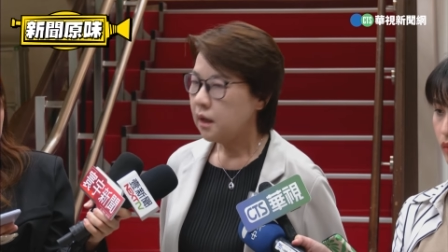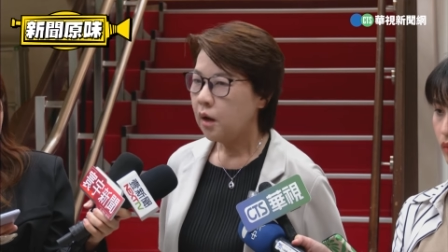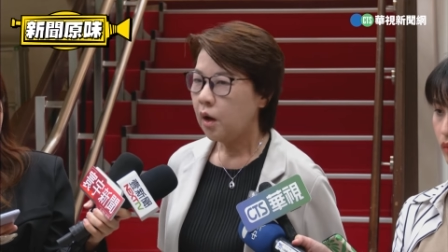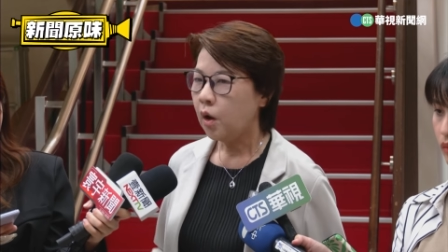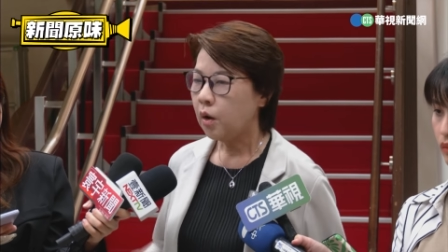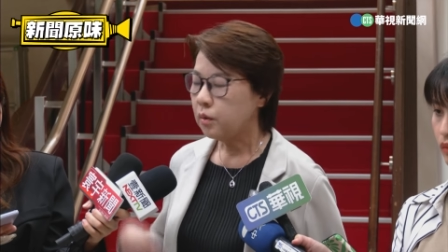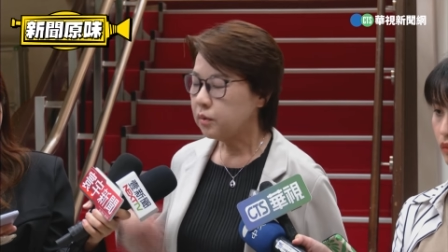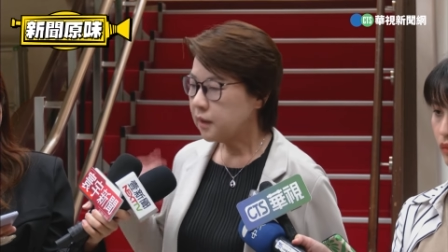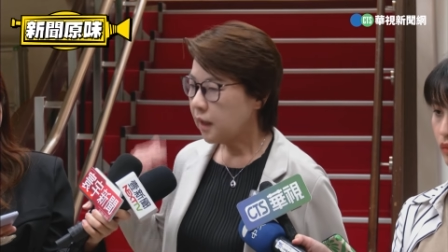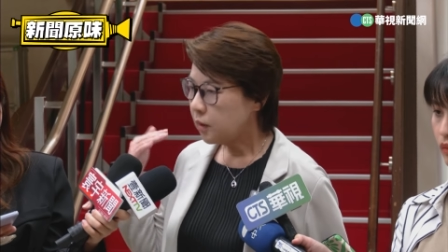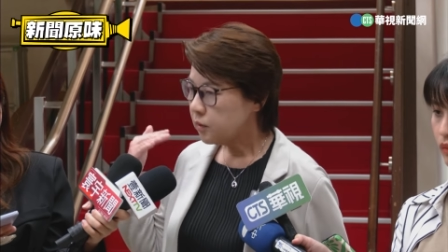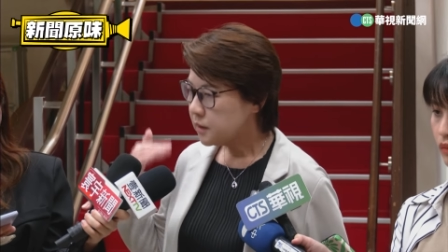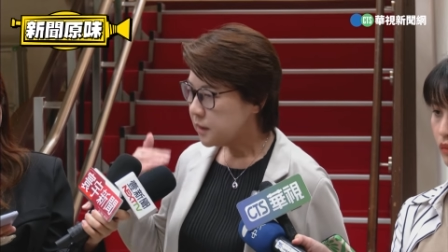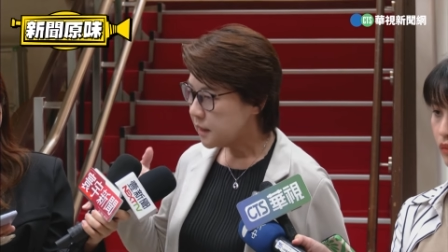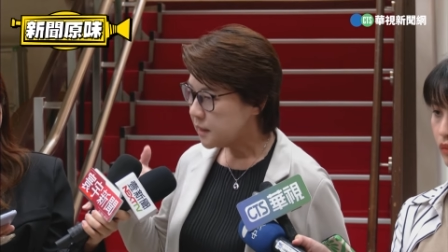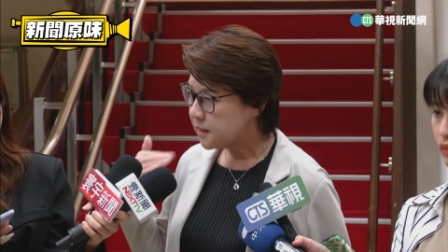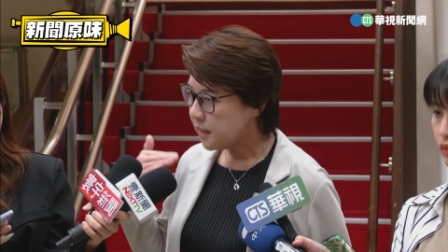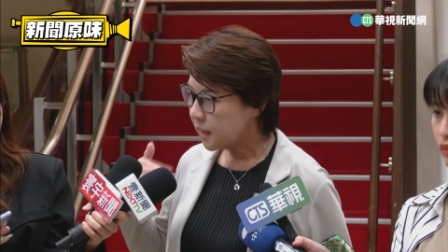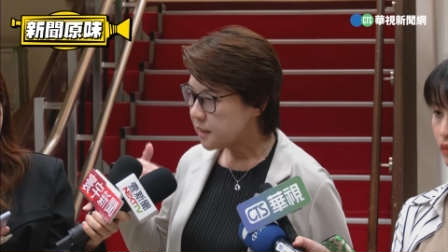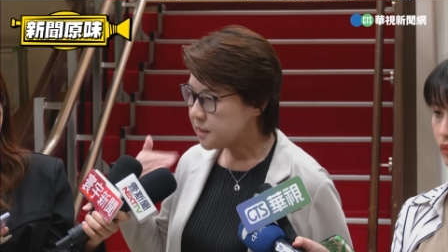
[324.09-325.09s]
好，它
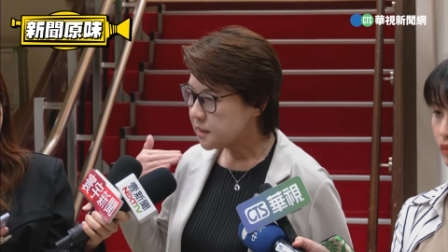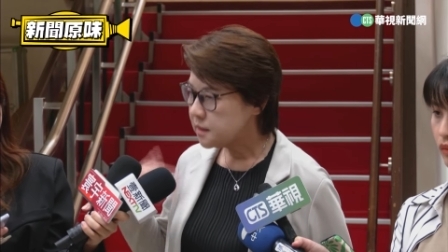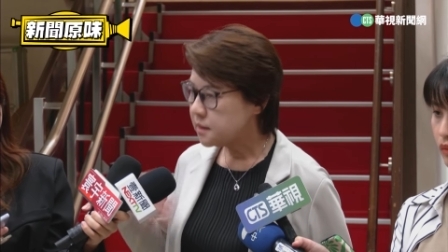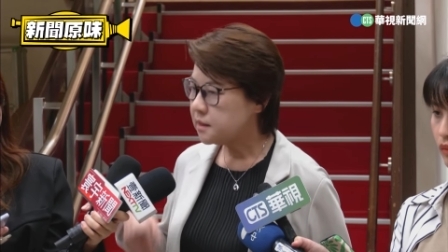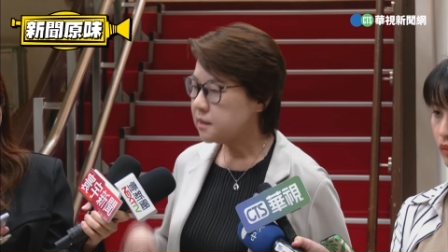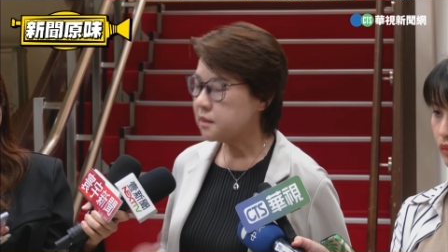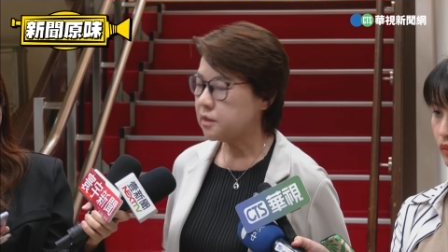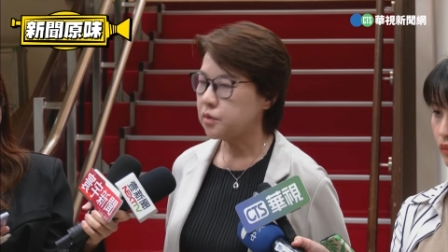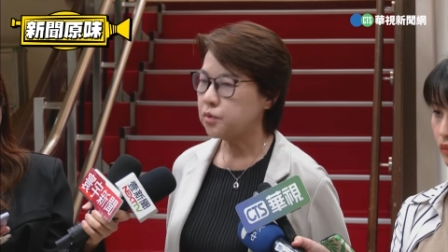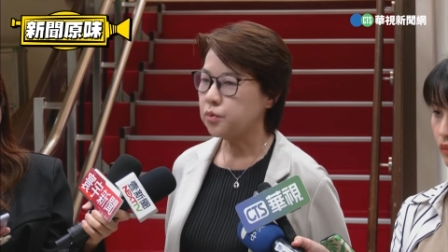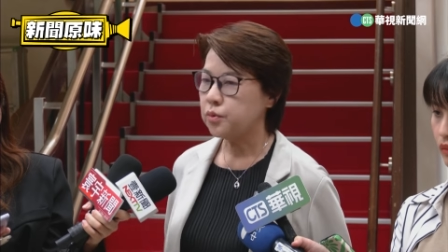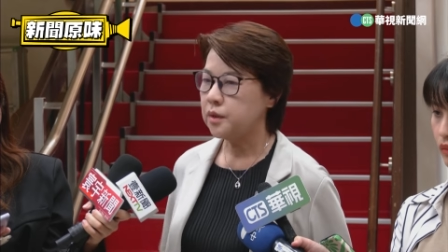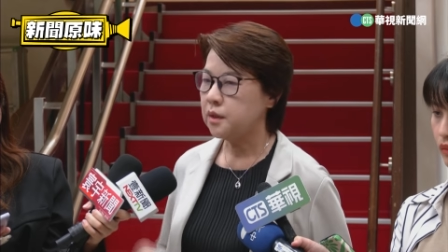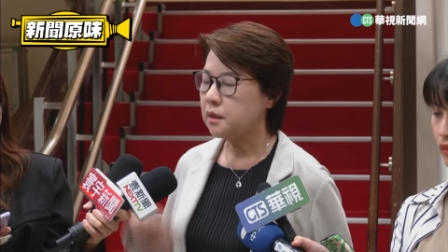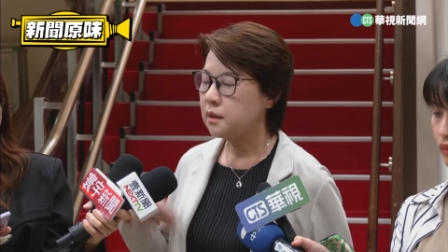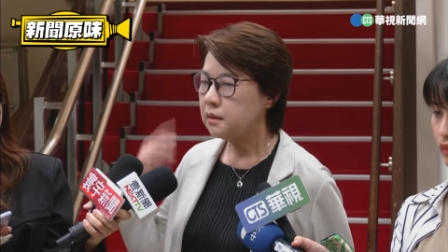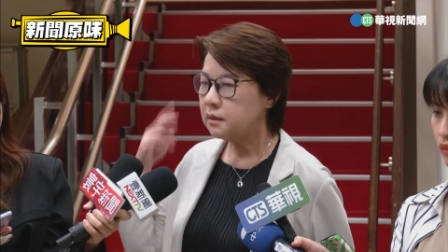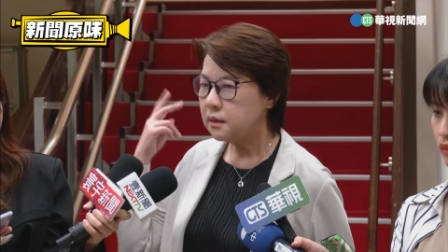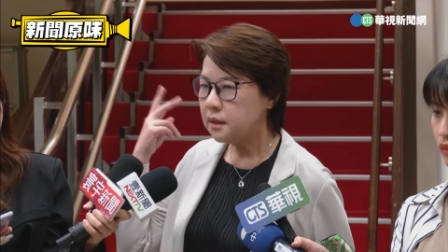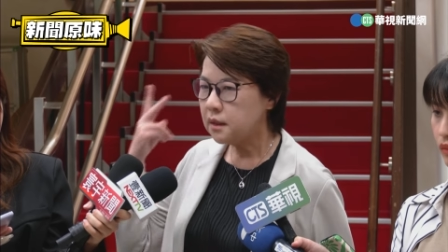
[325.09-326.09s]
底价是四十五
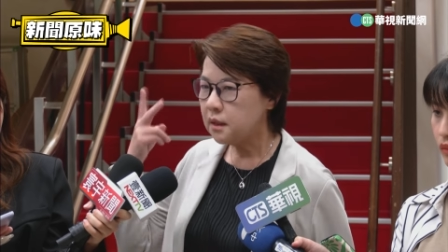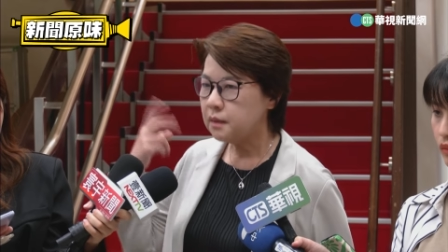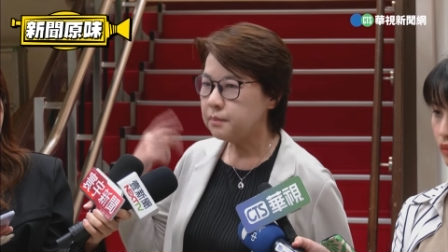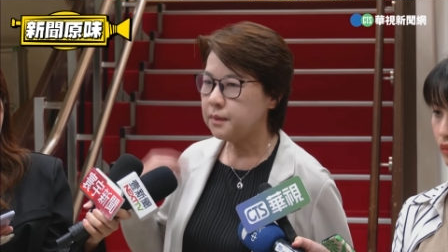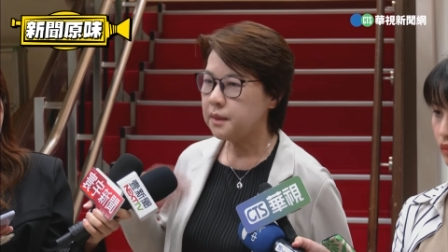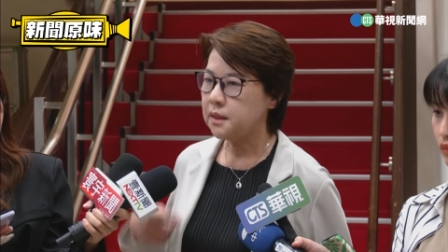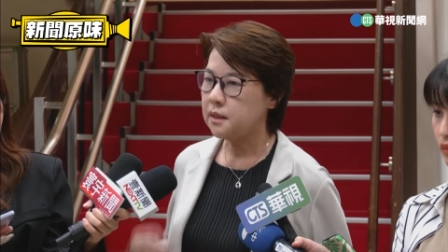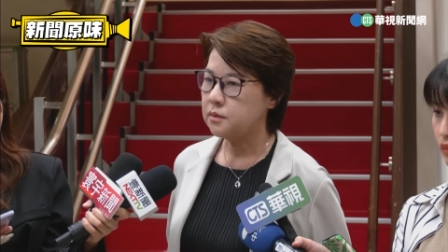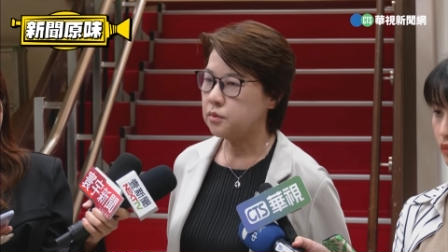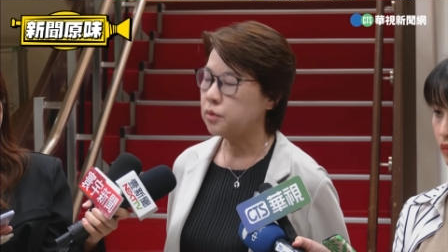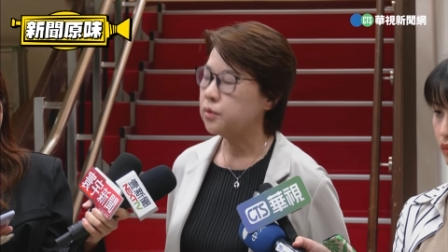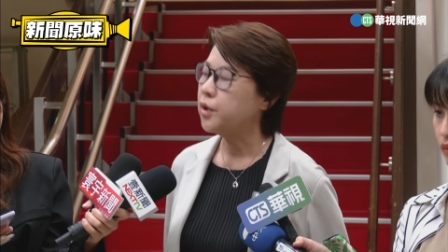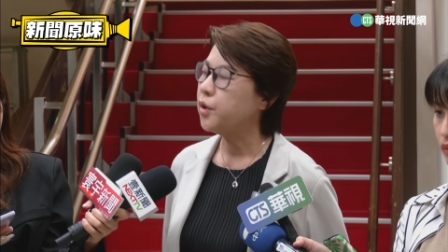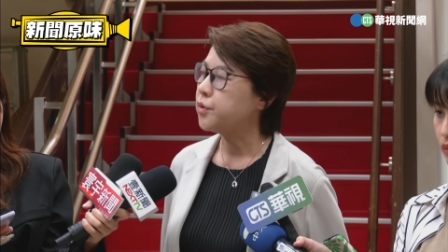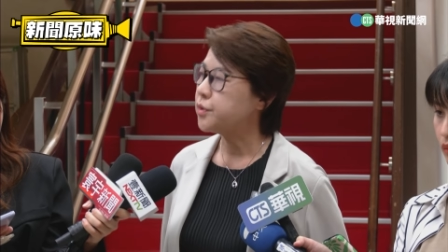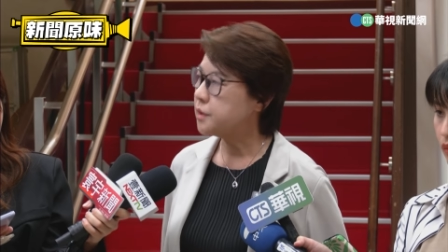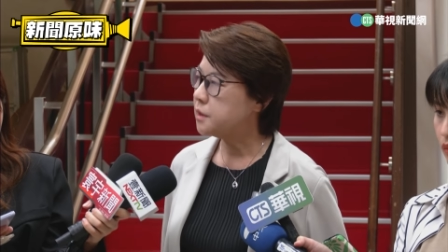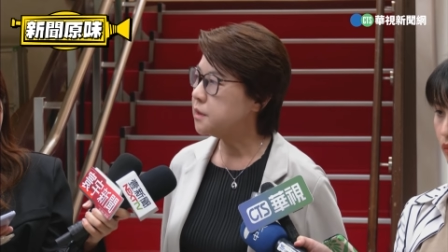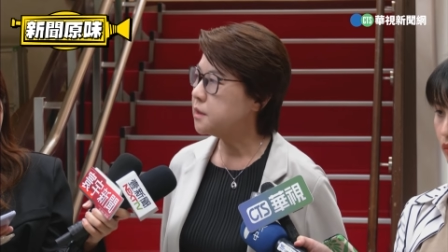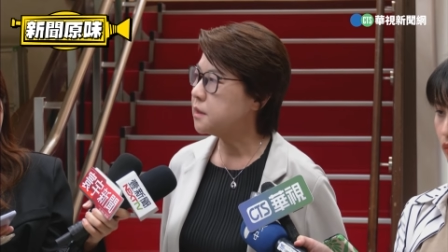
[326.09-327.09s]
亿，第二名也出
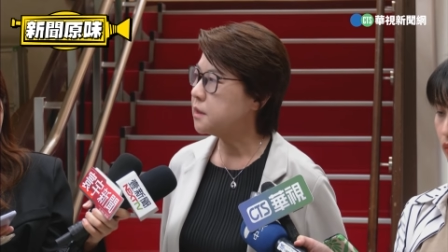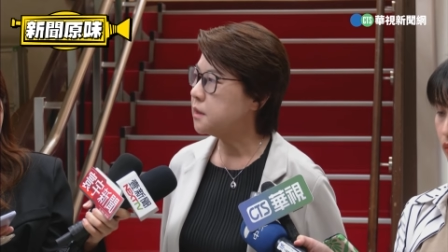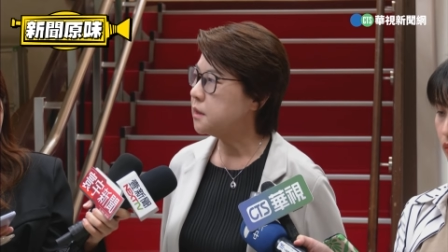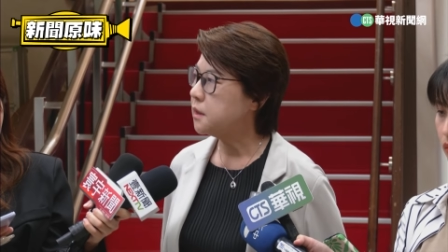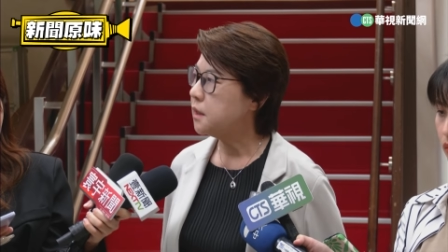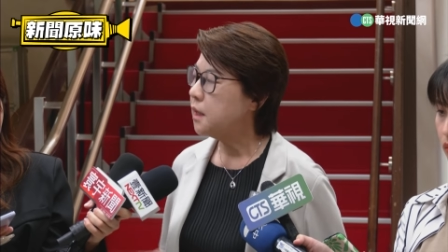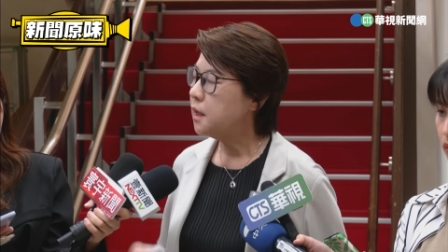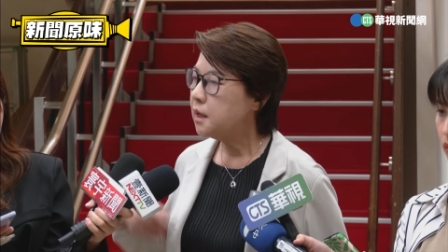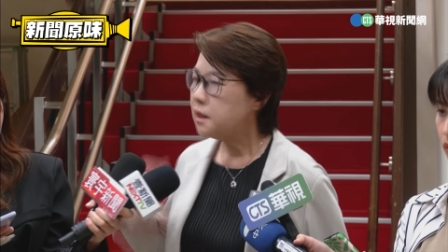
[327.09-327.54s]
六十几亿，